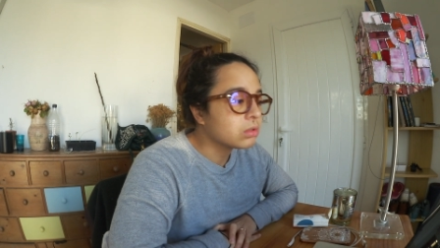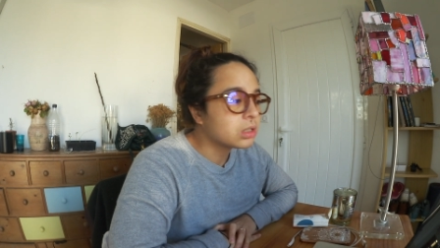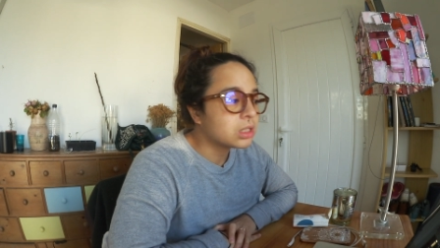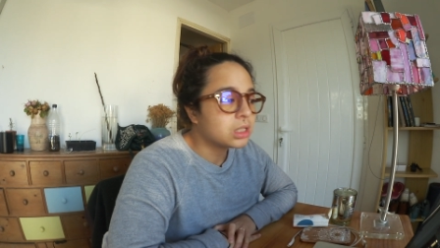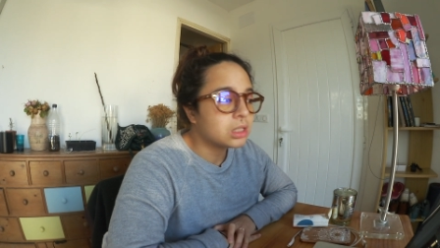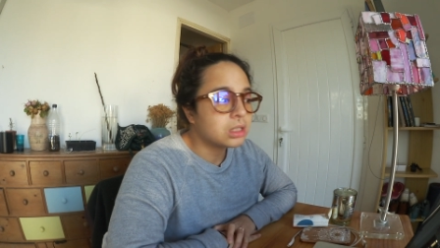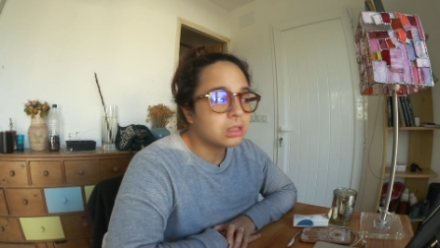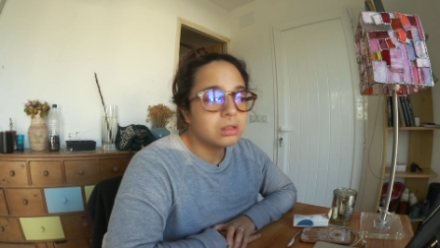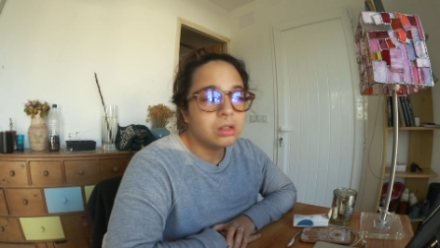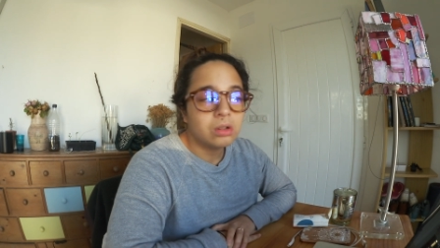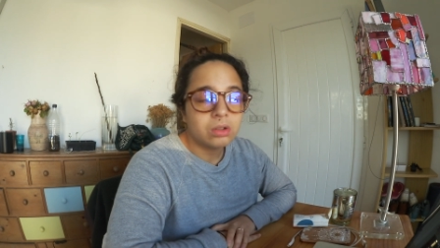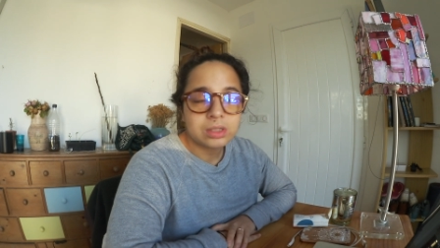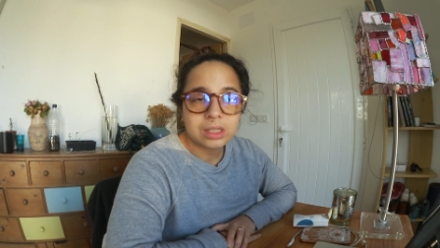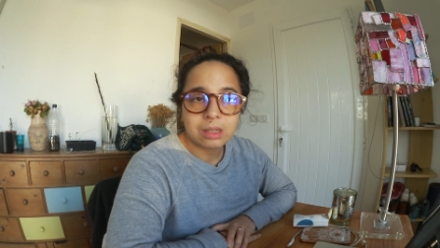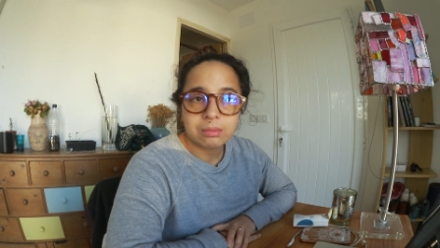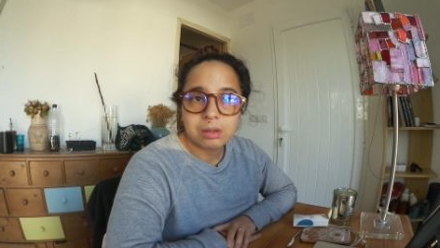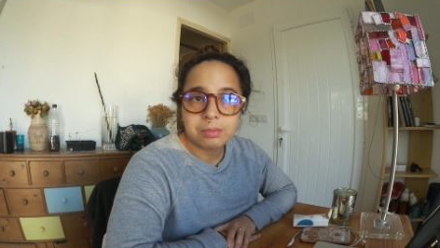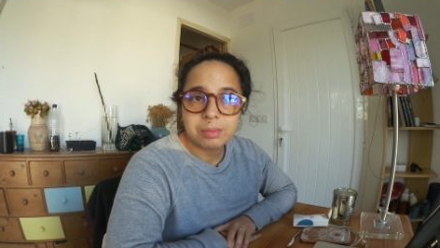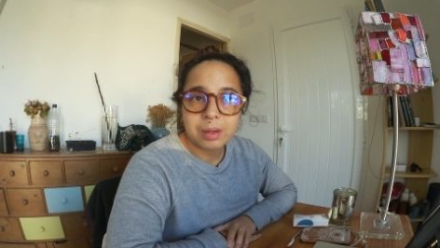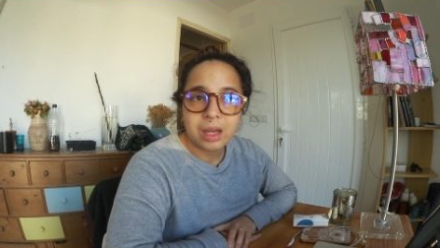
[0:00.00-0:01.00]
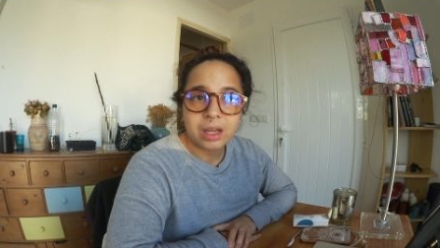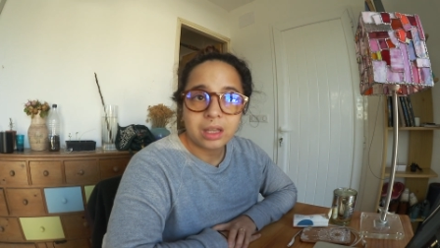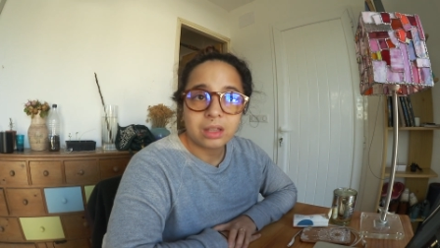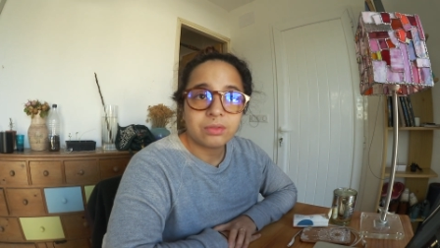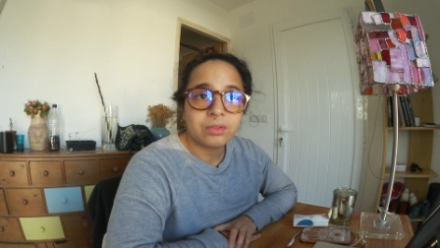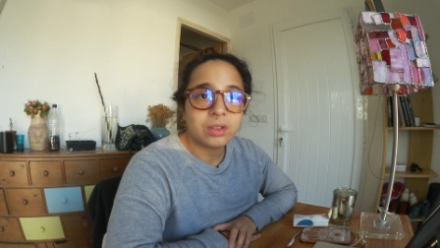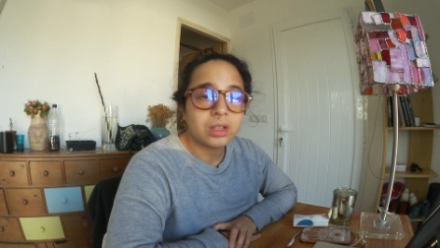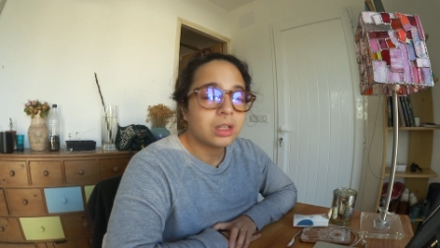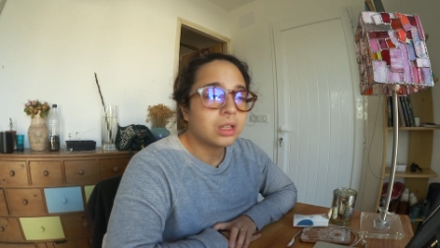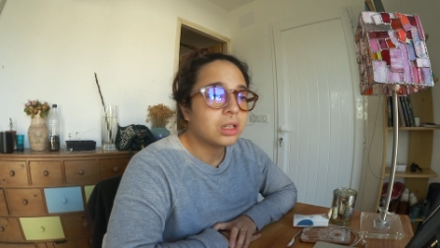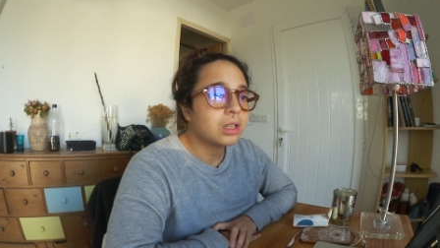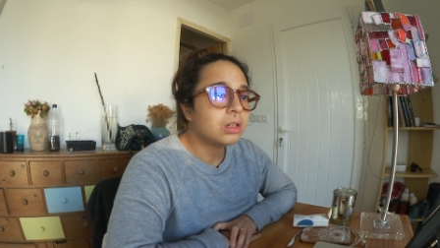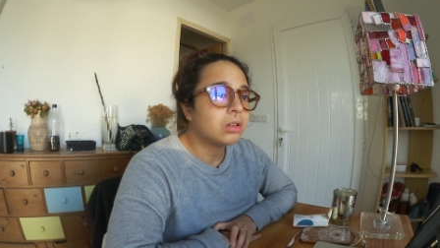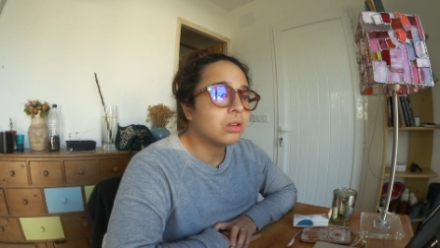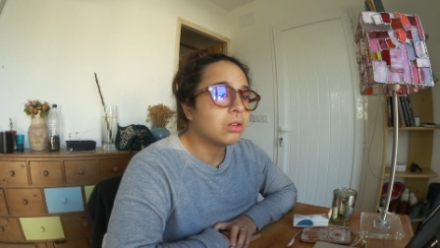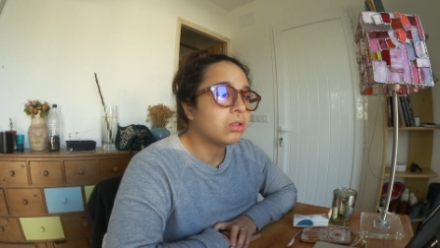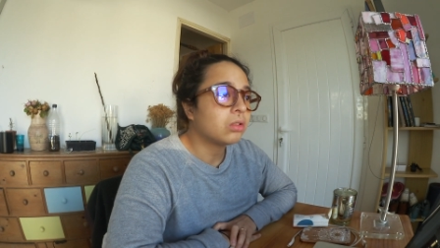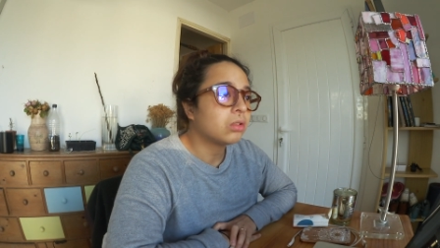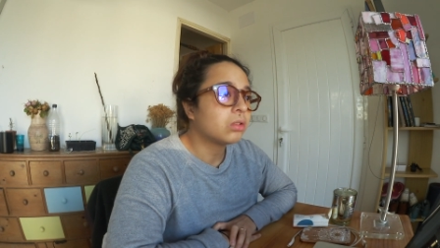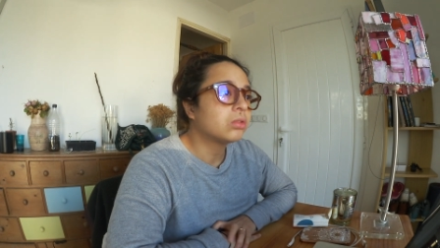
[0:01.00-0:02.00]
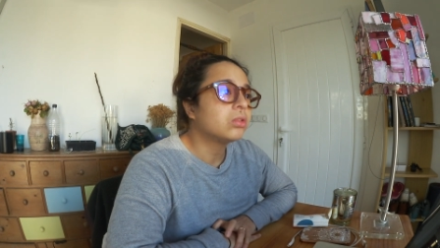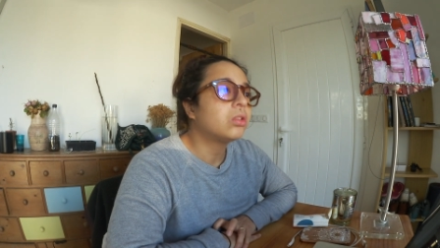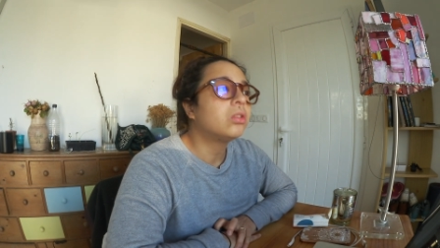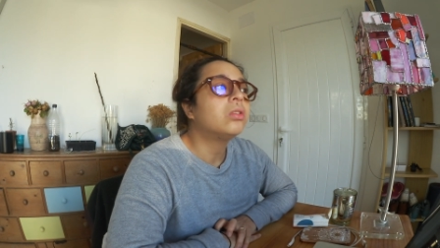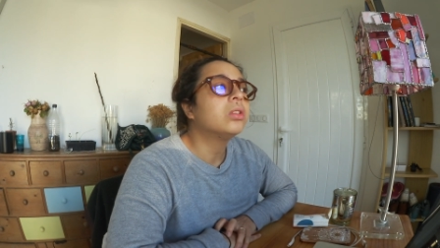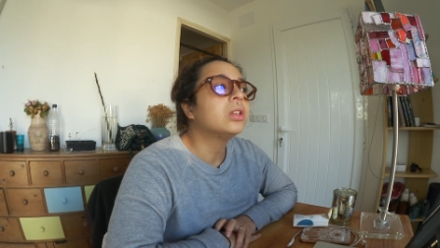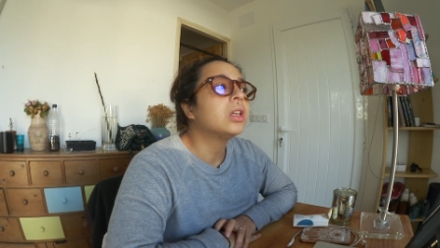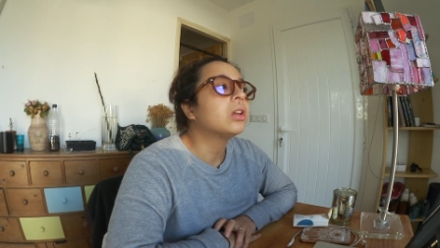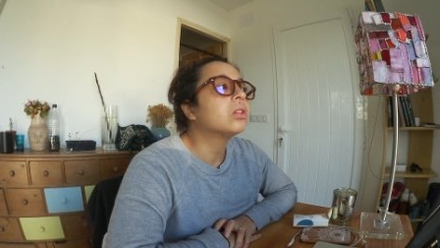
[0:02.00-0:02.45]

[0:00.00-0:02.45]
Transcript: on se dit non, ça m'est pas arrivé, euh, non, il